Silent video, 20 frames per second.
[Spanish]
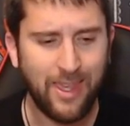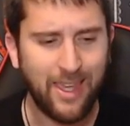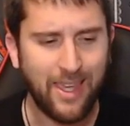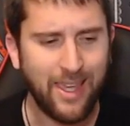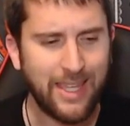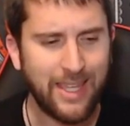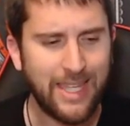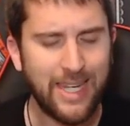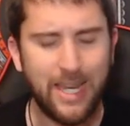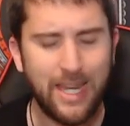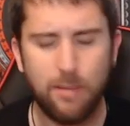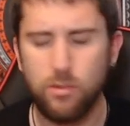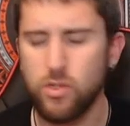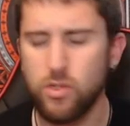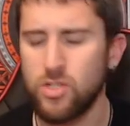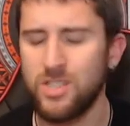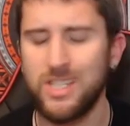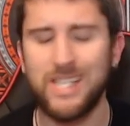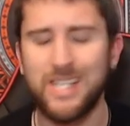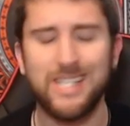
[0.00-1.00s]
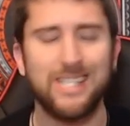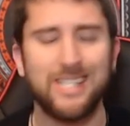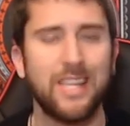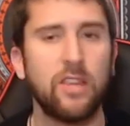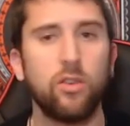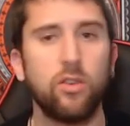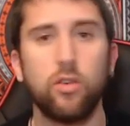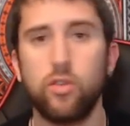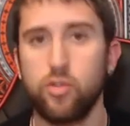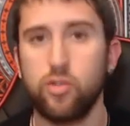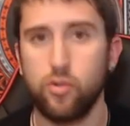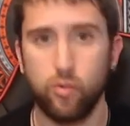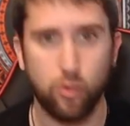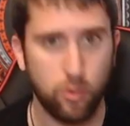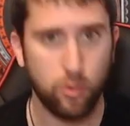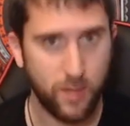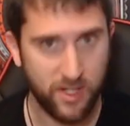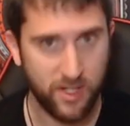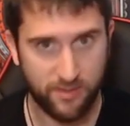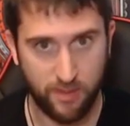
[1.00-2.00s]
y que tenemos distintos
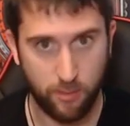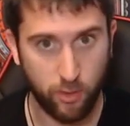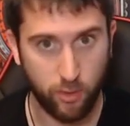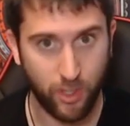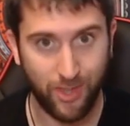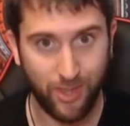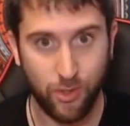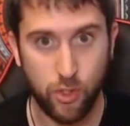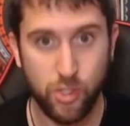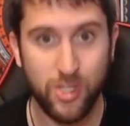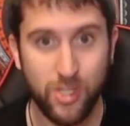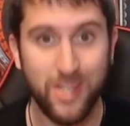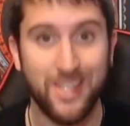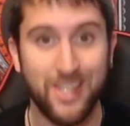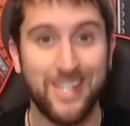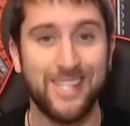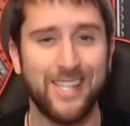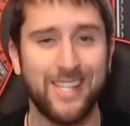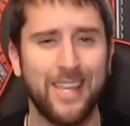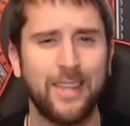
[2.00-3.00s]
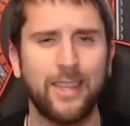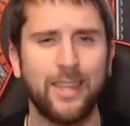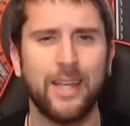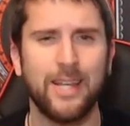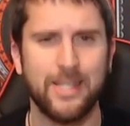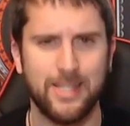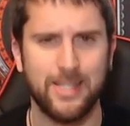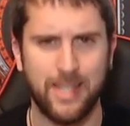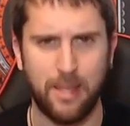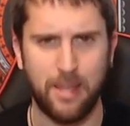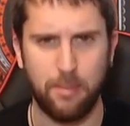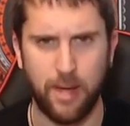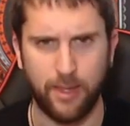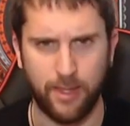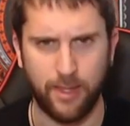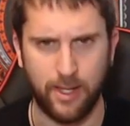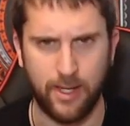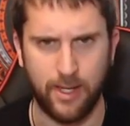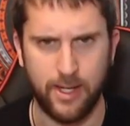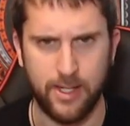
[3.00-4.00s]
youtubers favoritos de distintas
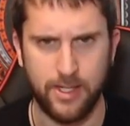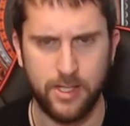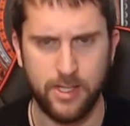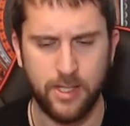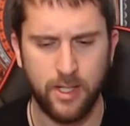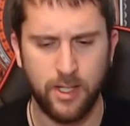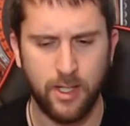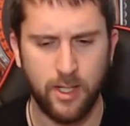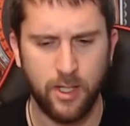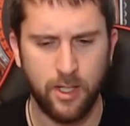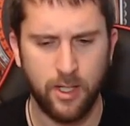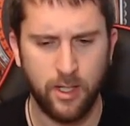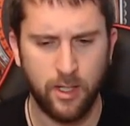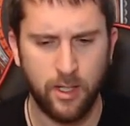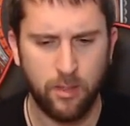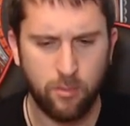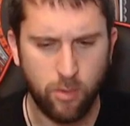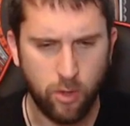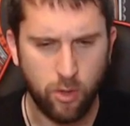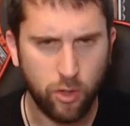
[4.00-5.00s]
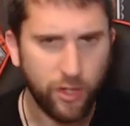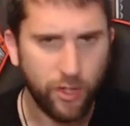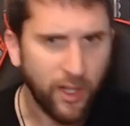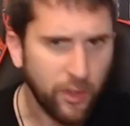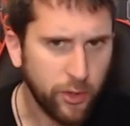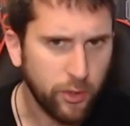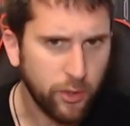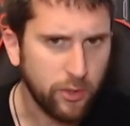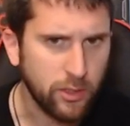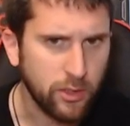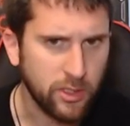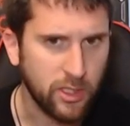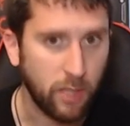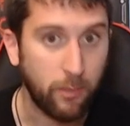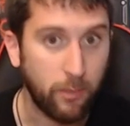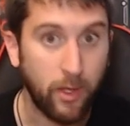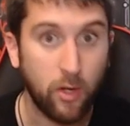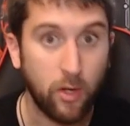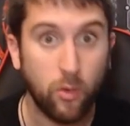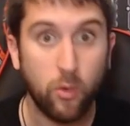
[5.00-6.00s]
temáticas. Por lo tanto,
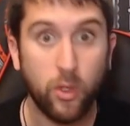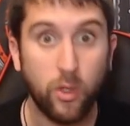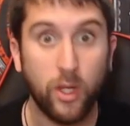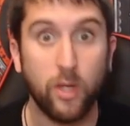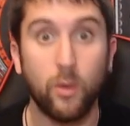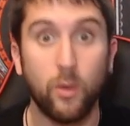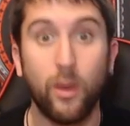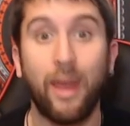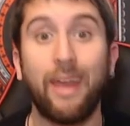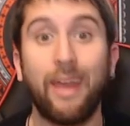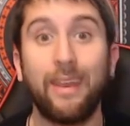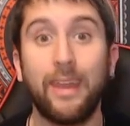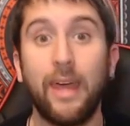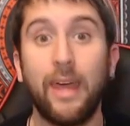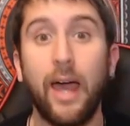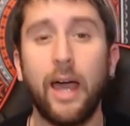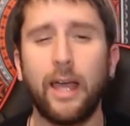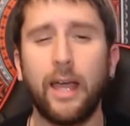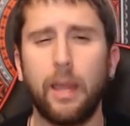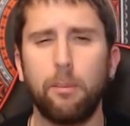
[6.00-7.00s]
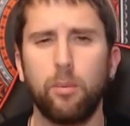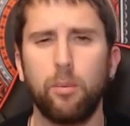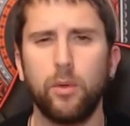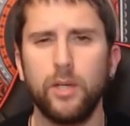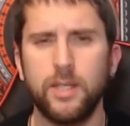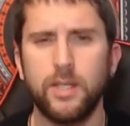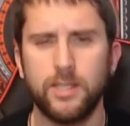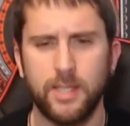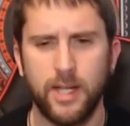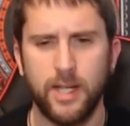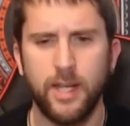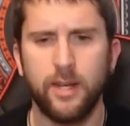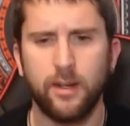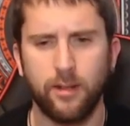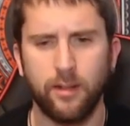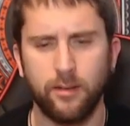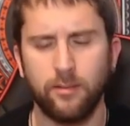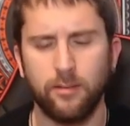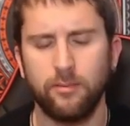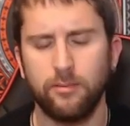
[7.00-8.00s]
se me ha ocurrido una idea que puede
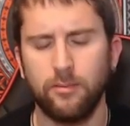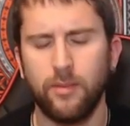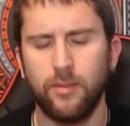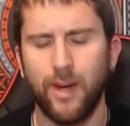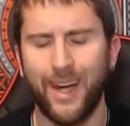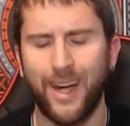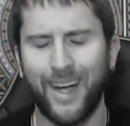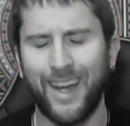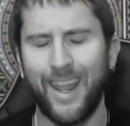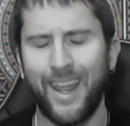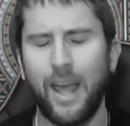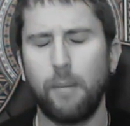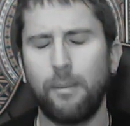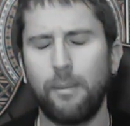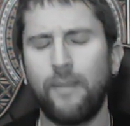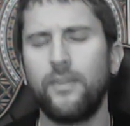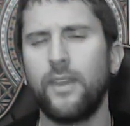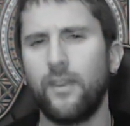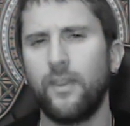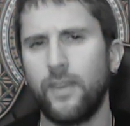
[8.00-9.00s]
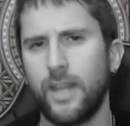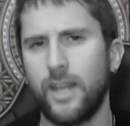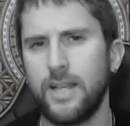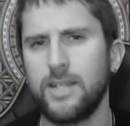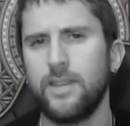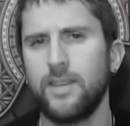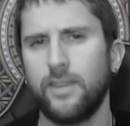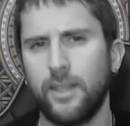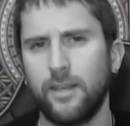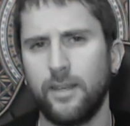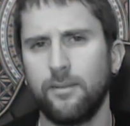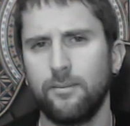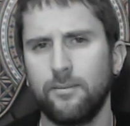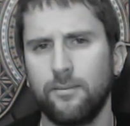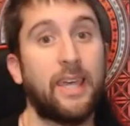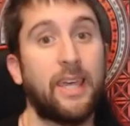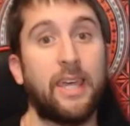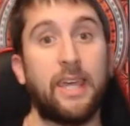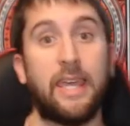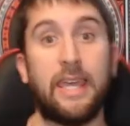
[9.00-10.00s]
ser realmente interesante.
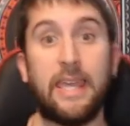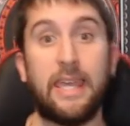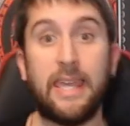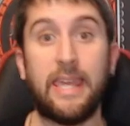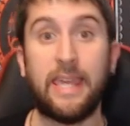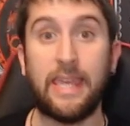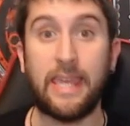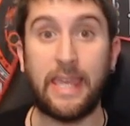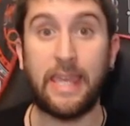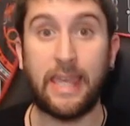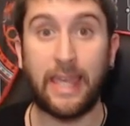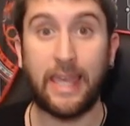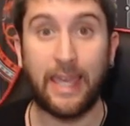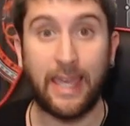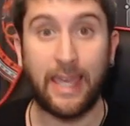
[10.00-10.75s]
¿Y